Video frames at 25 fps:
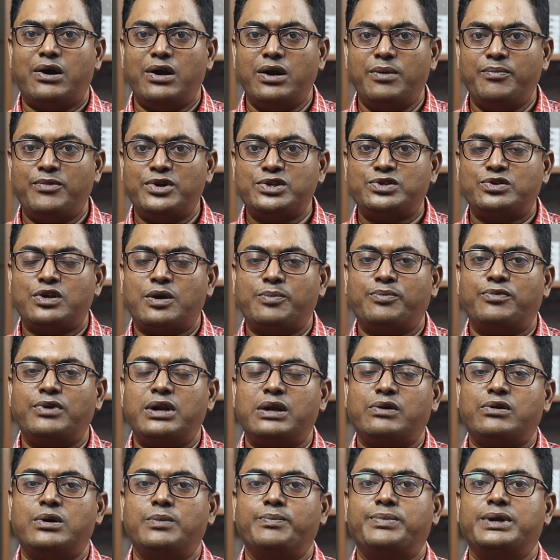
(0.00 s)
অলমোস্ট
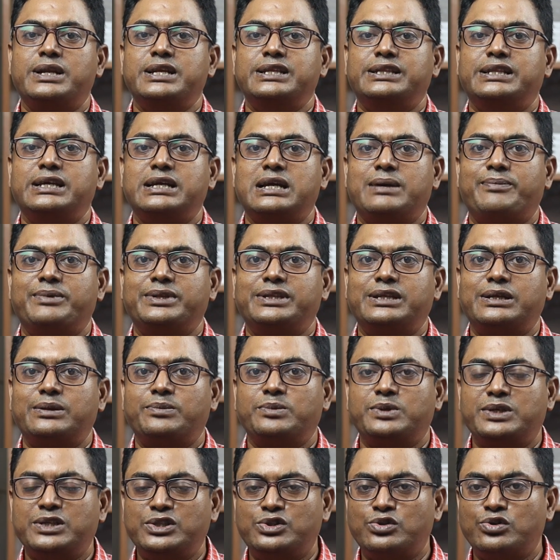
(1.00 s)
সবগুলো কোম্পানিতেই
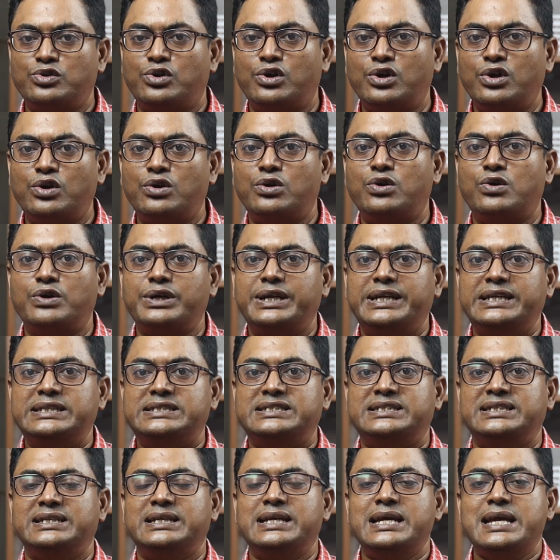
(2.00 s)
আমাদের কিছু হলো লোক
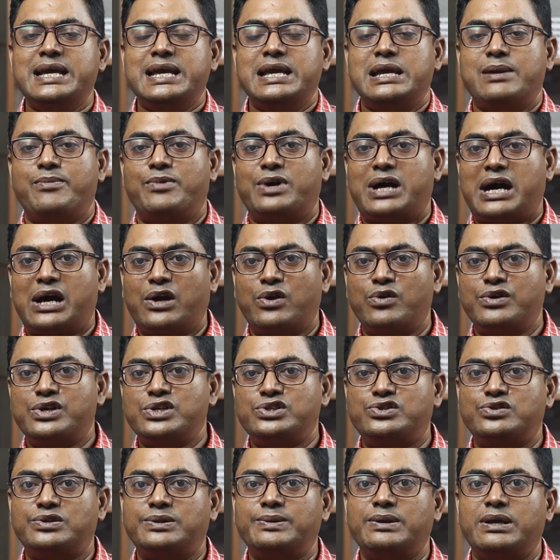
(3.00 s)
গেছে এবং আরও
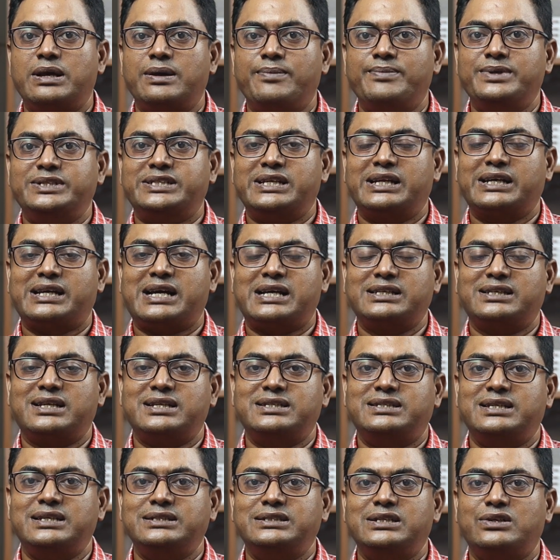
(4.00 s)
কিছু ভিসার কাজ
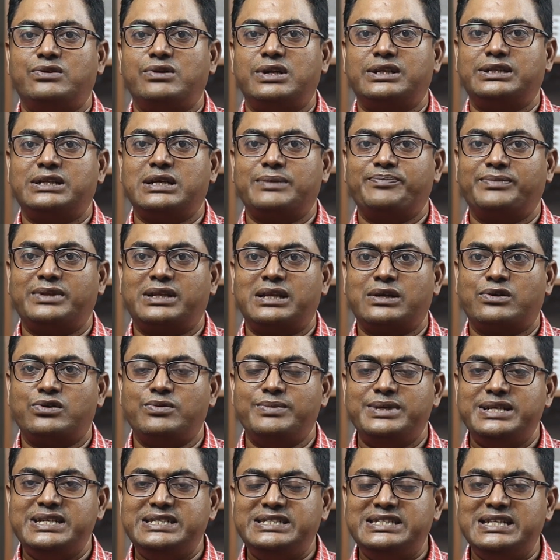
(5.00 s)
আছে যেগুলোতে আপনারা
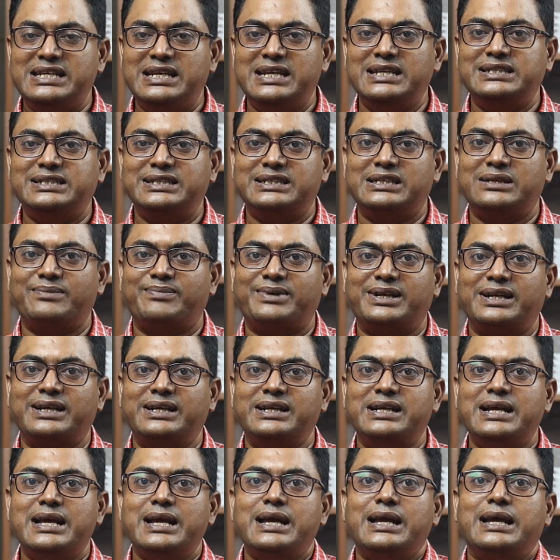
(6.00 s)
খুব ইজিলি যেতে
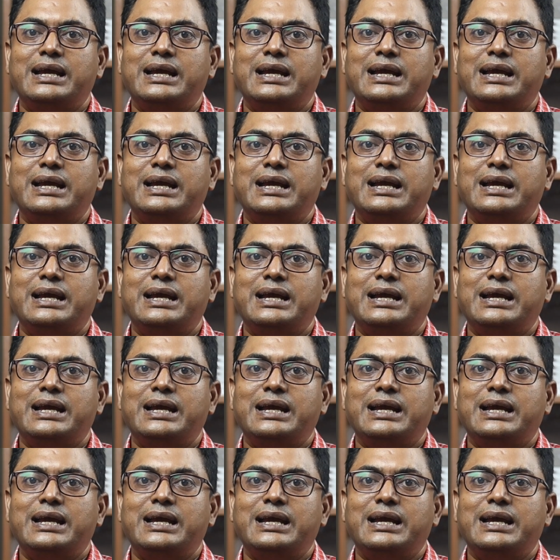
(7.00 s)
পারেন